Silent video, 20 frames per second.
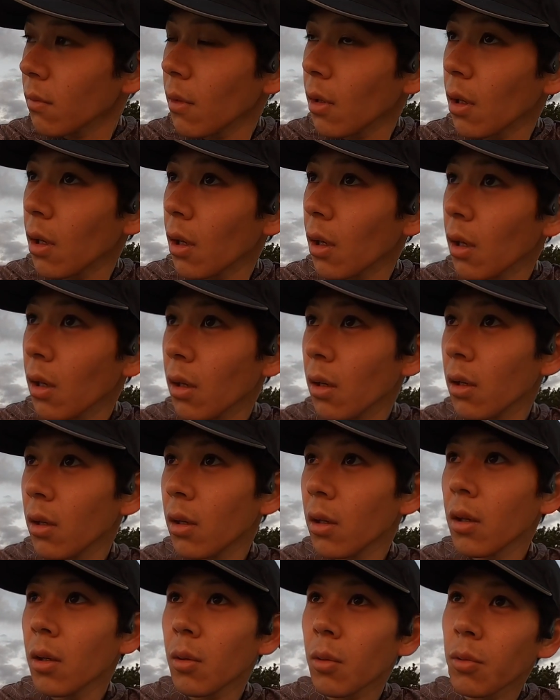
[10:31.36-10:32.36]
で、
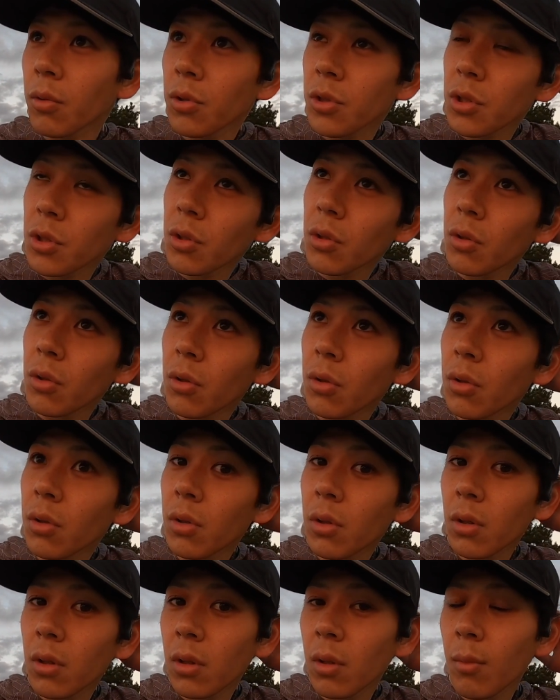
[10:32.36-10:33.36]
今年の、
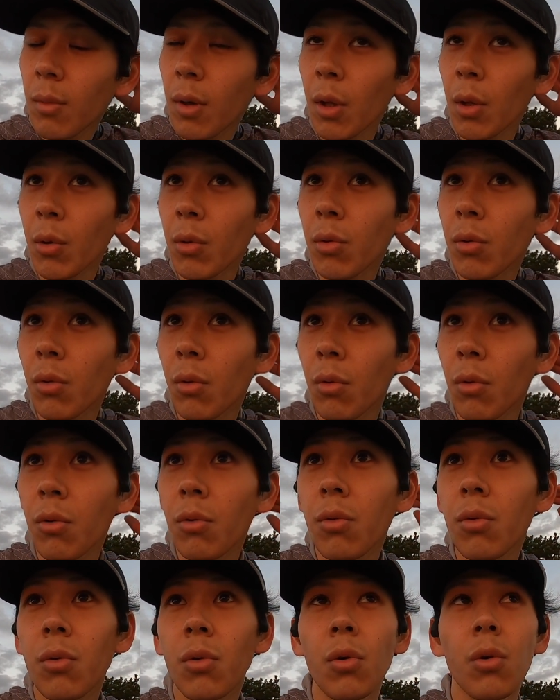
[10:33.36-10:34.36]
まあ、その
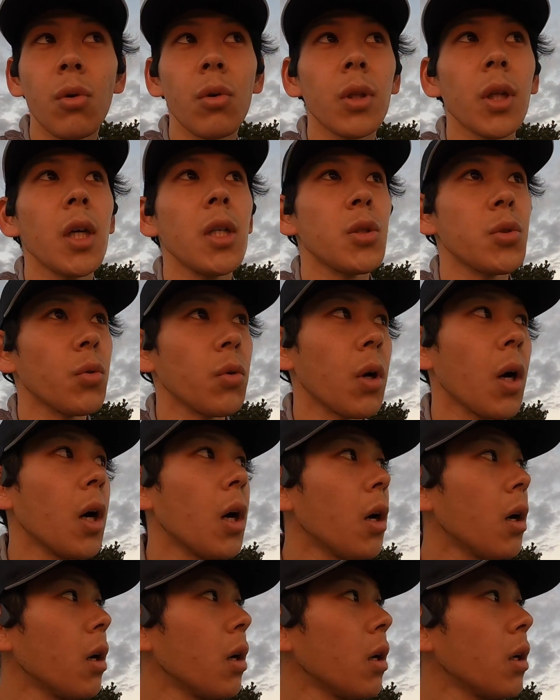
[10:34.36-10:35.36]
流行語大賞が
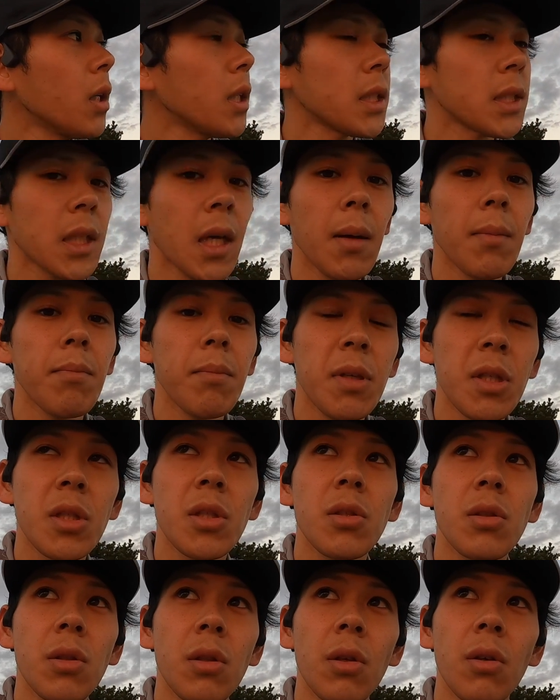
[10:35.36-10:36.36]
3
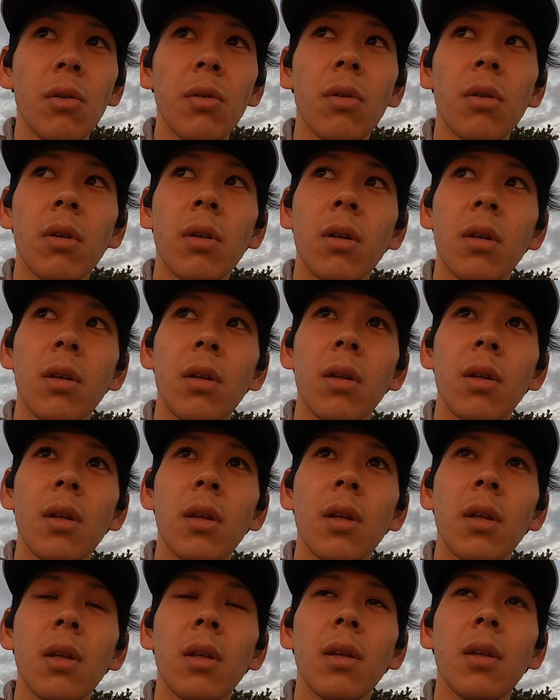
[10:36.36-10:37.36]
密っていう、
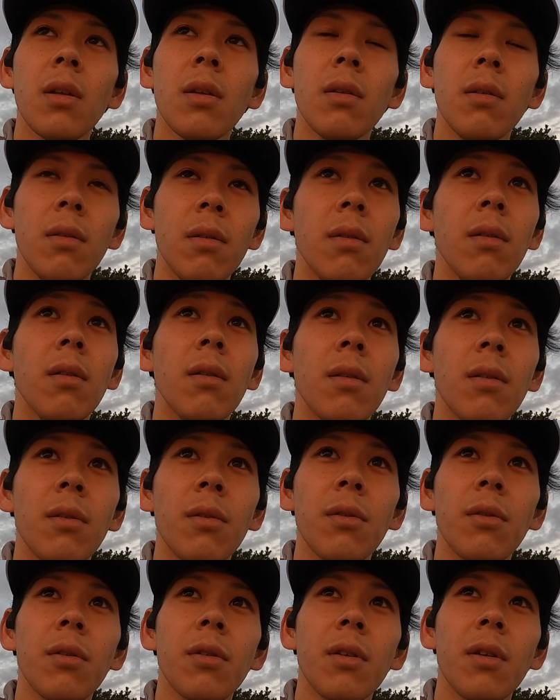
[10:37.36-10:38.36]
うーんっ
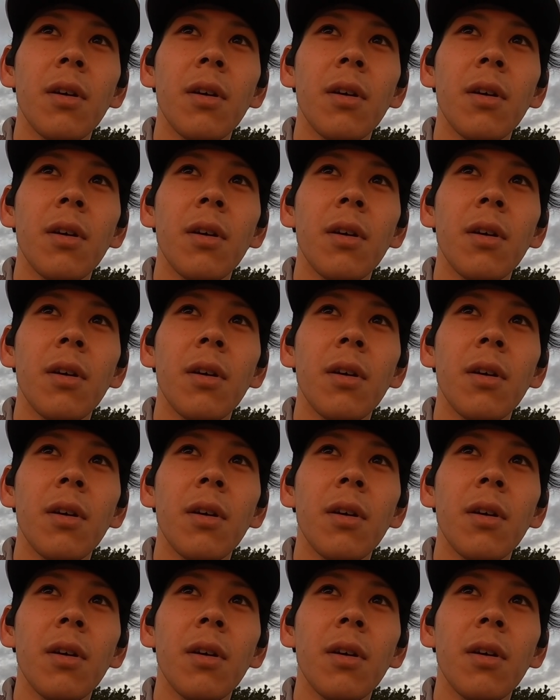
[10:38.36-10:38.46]
ていう。